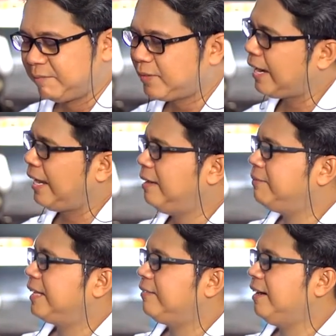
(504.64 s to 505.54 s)
ก็หลายเล่ม
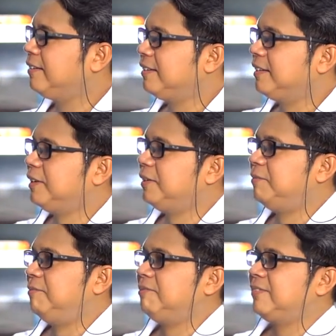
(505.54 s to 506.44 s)
นะแต่ว่า
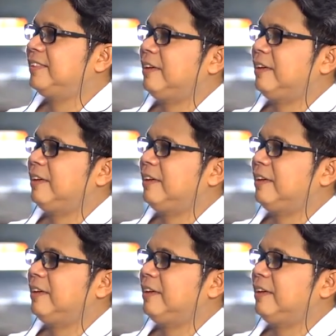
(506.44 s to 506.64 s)
แต่